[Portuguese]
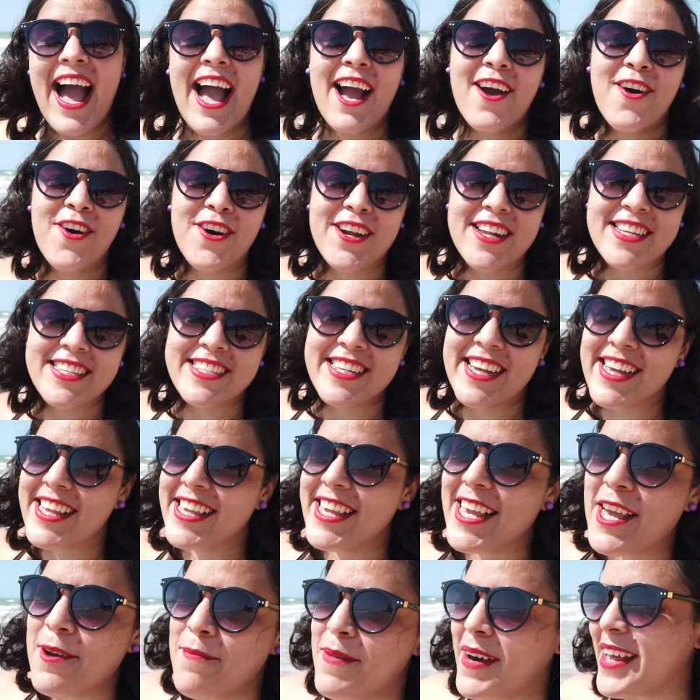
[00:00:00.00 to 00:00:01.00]
Agora, se
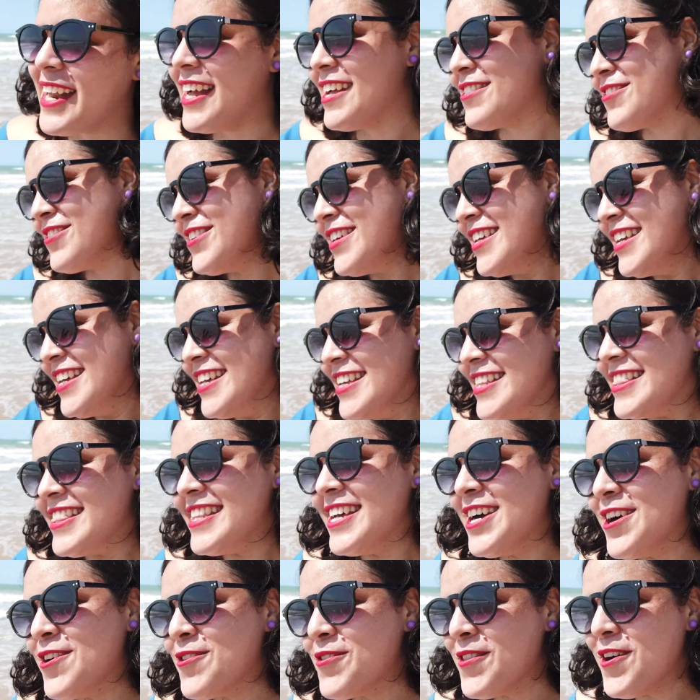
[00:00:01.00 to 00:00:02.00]
aqui é barato,
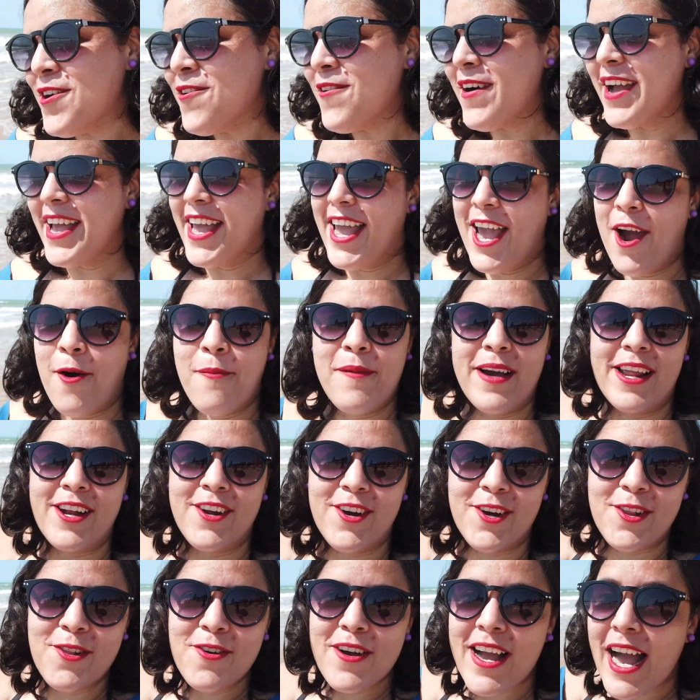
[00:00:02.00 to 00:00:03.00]
não, não é. É o
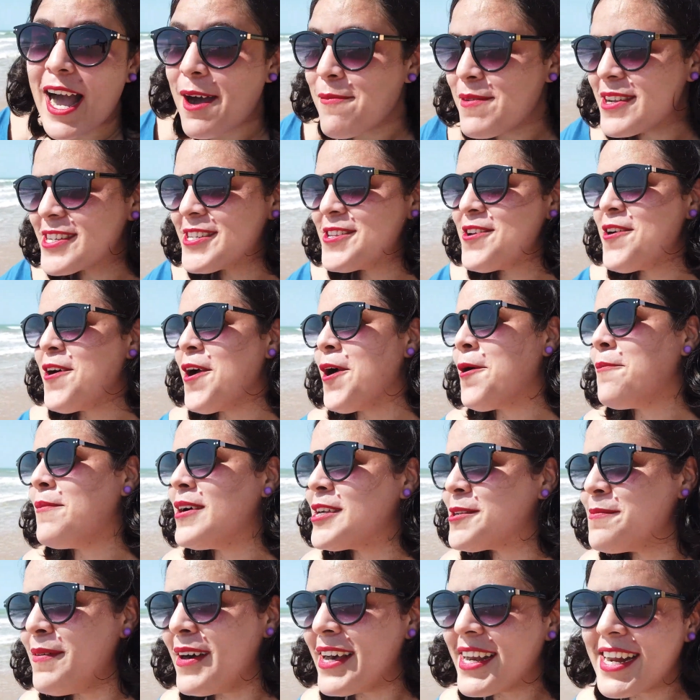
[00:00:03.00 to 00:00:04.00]
melhor lugar, mas não é
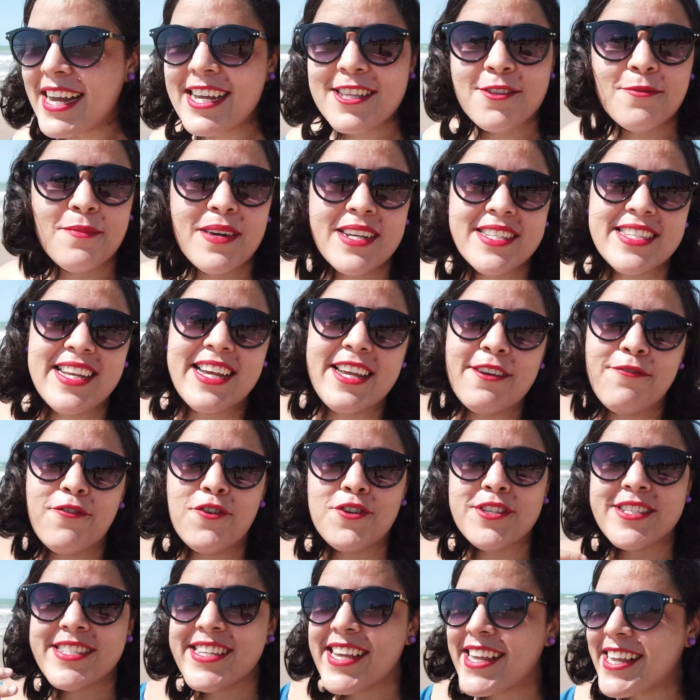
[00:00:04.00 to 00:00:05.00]
o mais barato. Mas aí
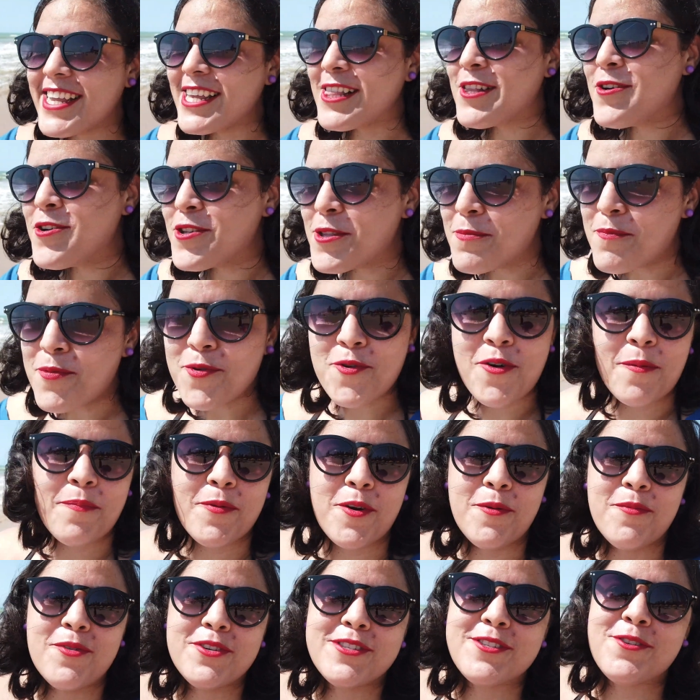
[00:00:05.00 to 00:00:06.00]
você que lute por
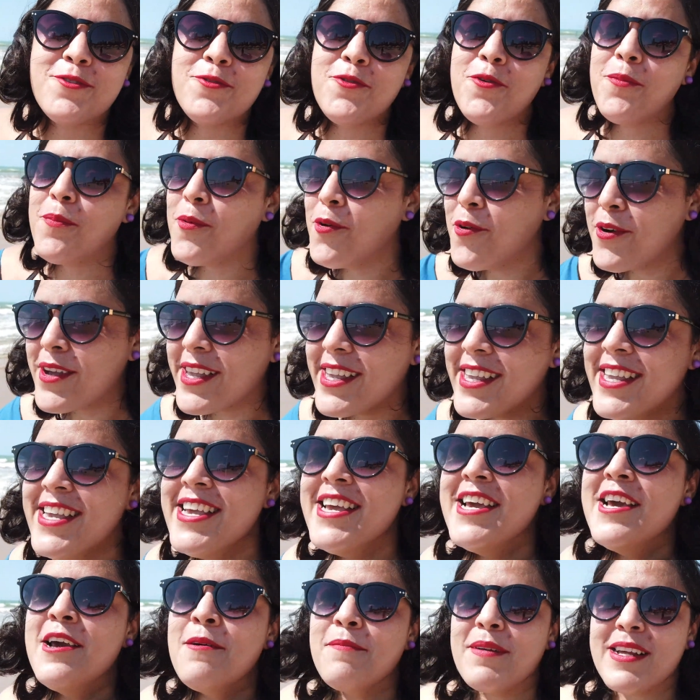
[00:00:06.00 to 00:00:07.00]
uma promoção no Booking
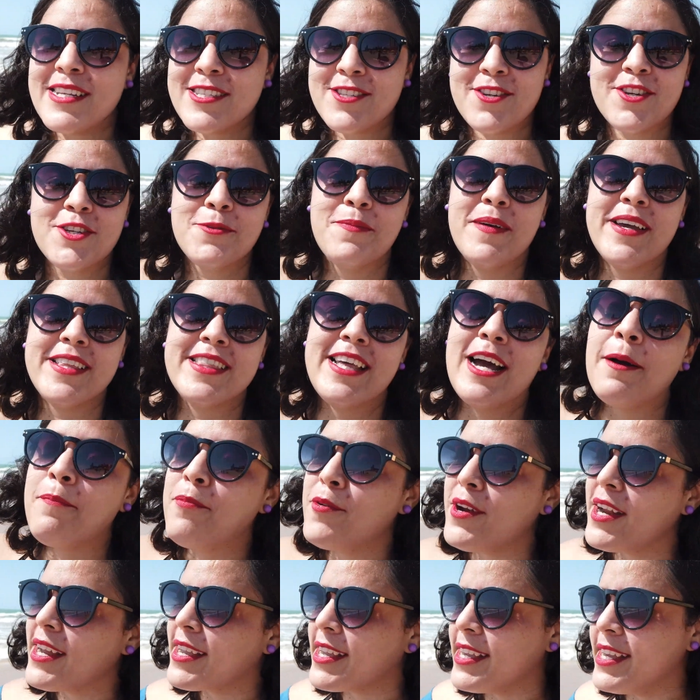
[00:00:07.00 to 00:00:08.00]
para se
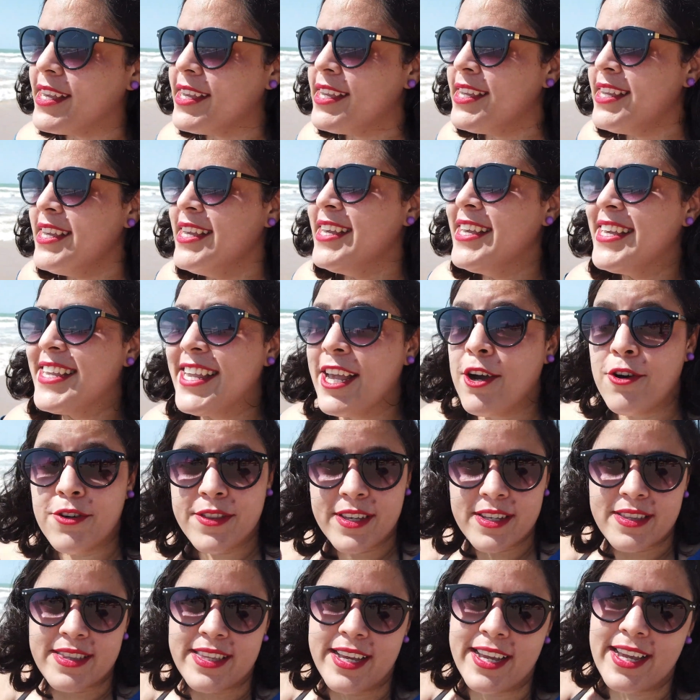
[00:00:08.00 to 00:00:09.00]
hospedar por aqui, que é
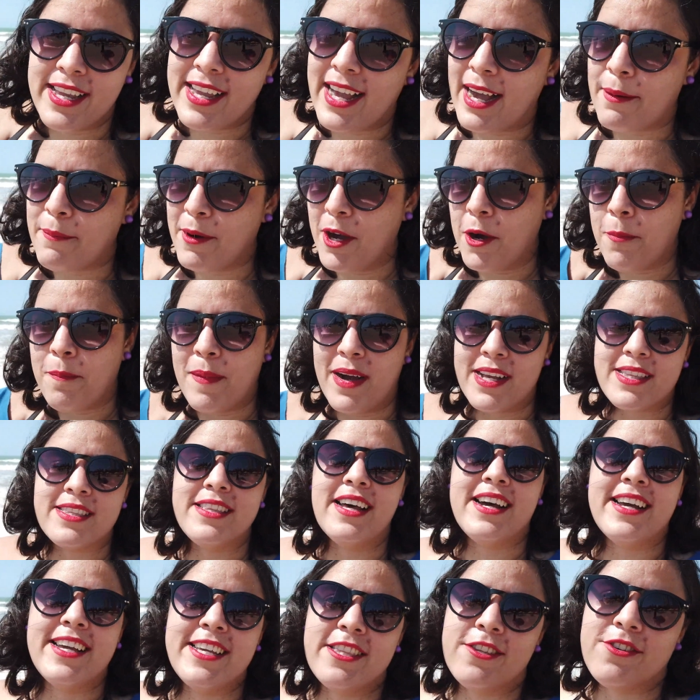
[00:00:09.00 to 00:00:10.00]
onde tem a maior
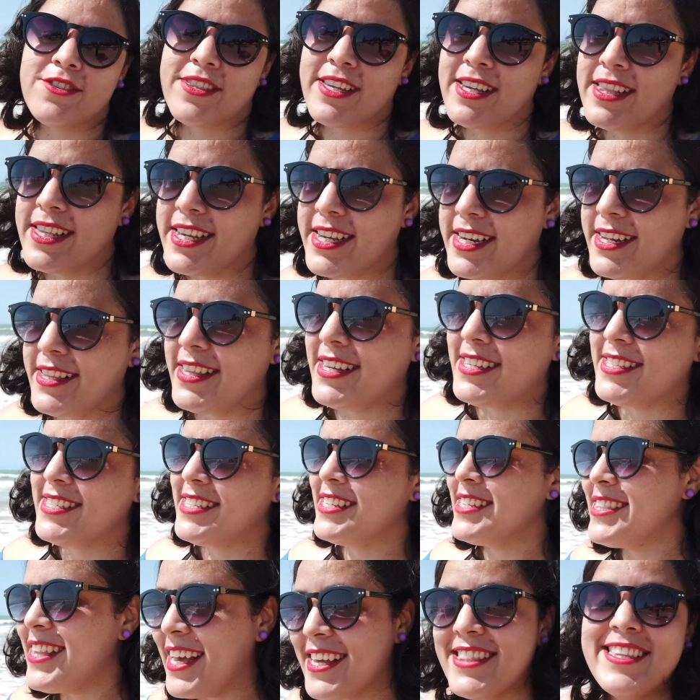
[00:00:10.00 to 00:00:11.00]
parte da rede hoteleira da
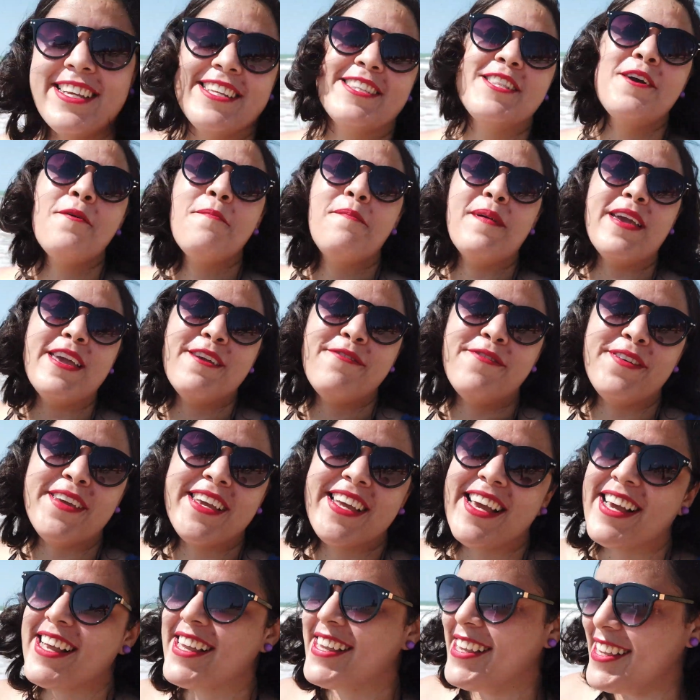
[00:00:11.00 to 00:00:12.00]
cidade, né? Também
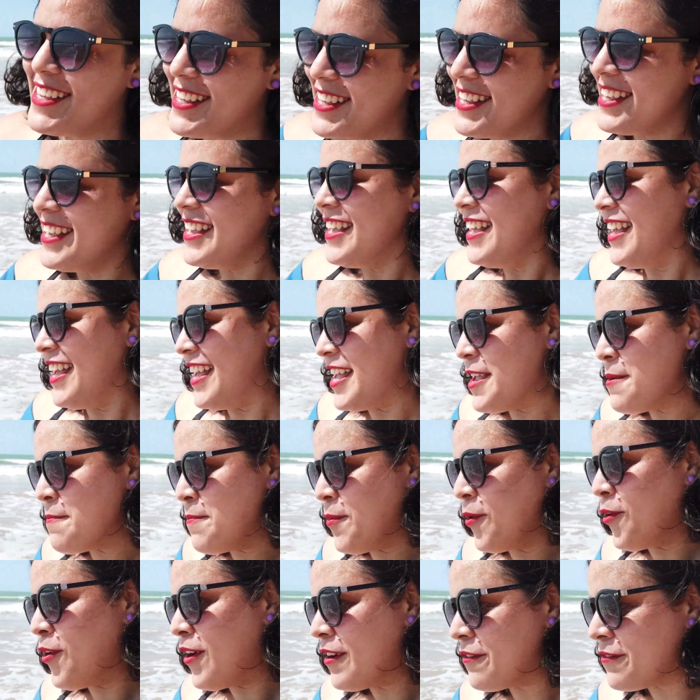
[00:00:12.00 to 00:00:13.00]
fica aqui
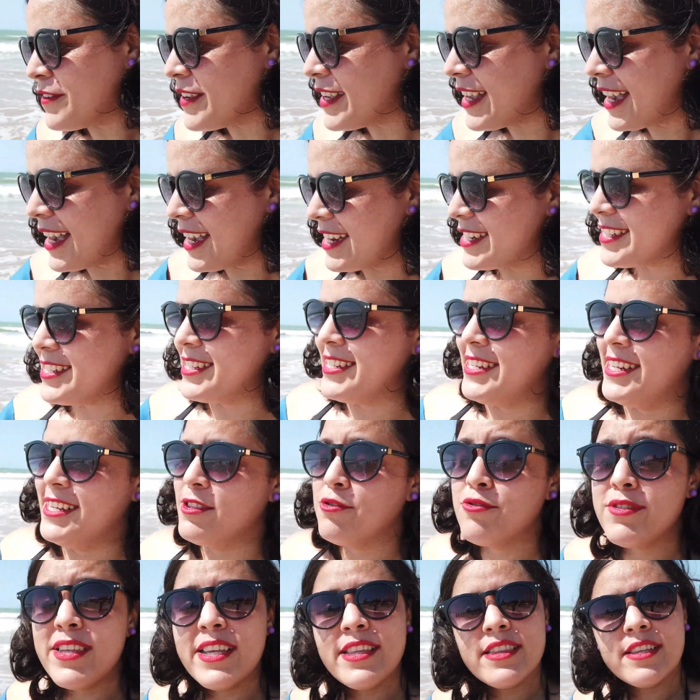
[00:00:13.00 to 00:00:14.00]
em Boa Viagem,
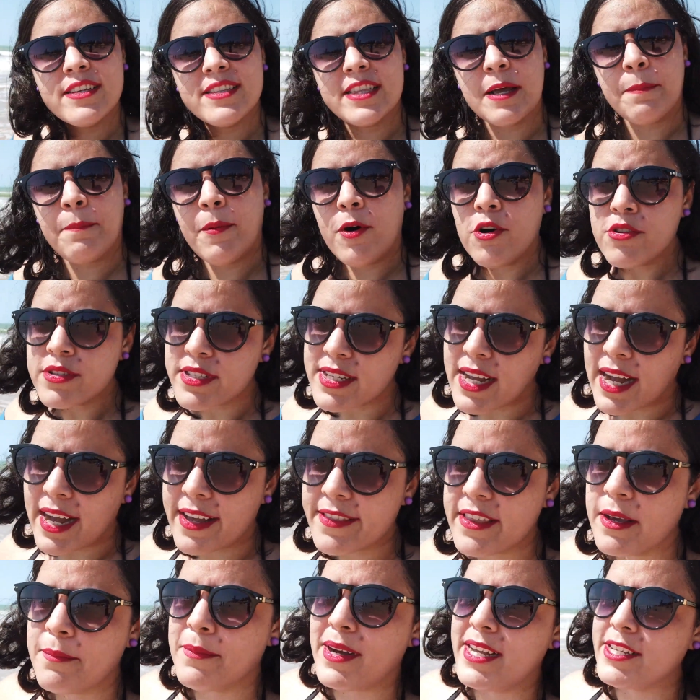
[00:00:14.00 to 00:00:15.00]
né? Não tem tanta
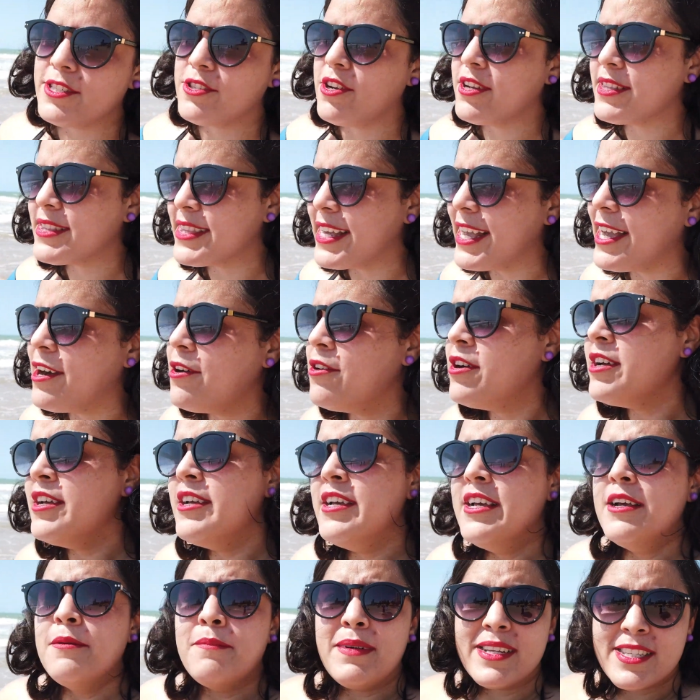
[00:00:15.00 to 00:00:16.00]
pousada, é mais hotel.
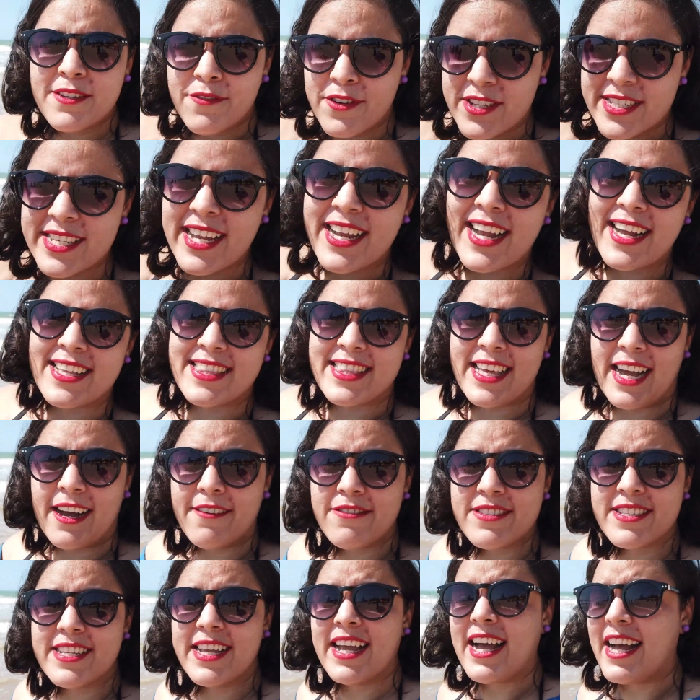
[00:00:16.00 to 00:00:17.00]
Mas se você
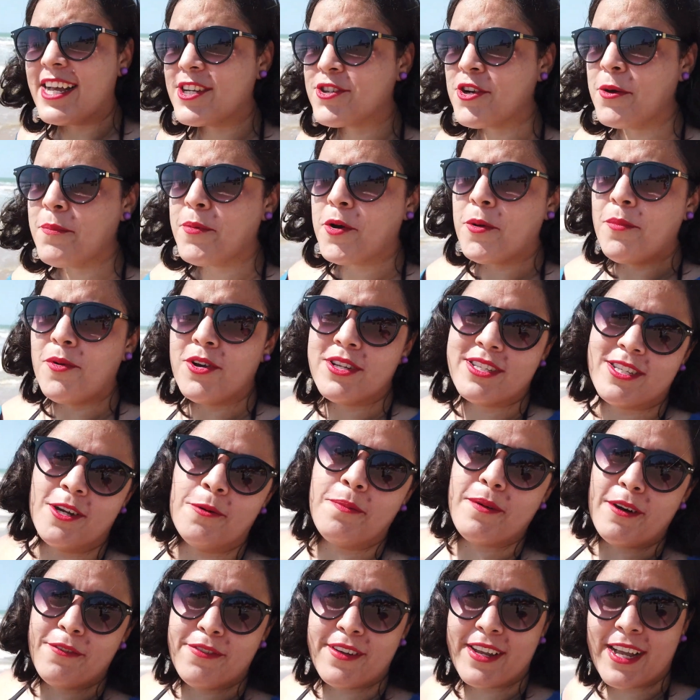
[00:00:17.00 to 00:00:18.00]
catar, você acha uma
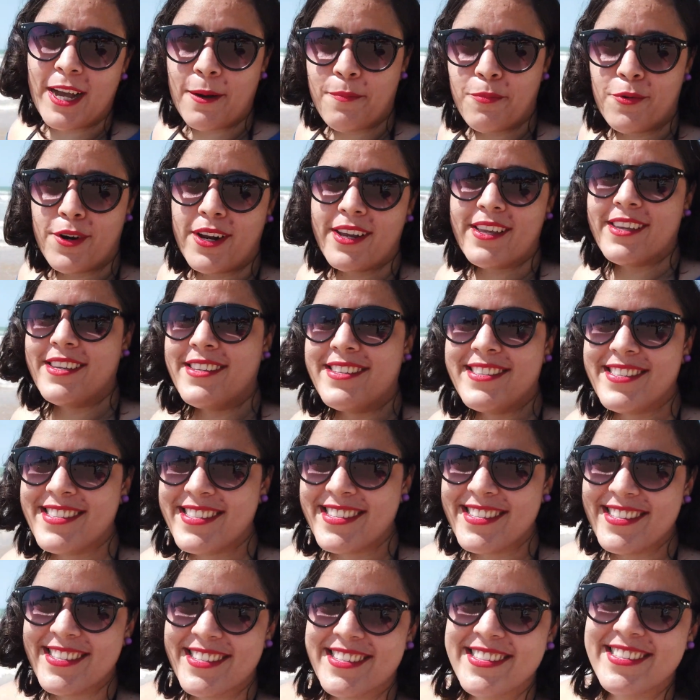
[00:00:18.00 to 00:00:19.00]
promoção para ficar por
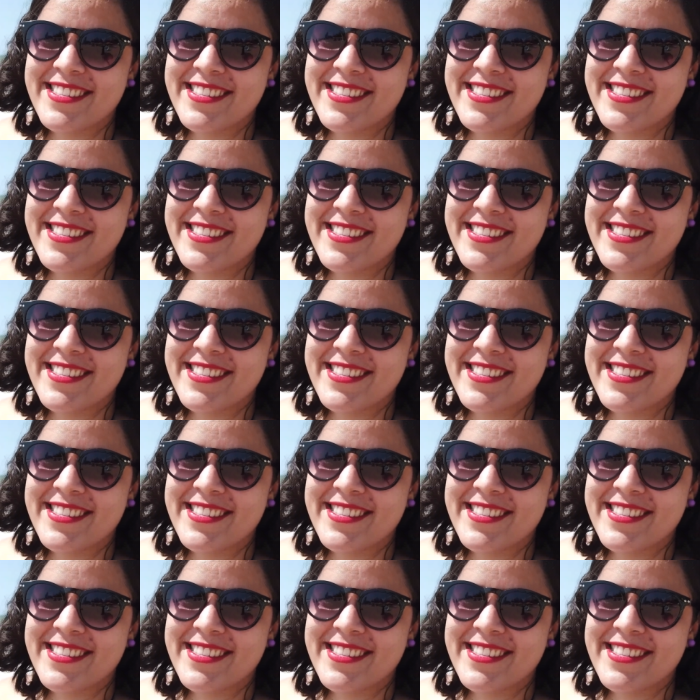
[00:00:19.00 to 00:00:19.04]
aqui.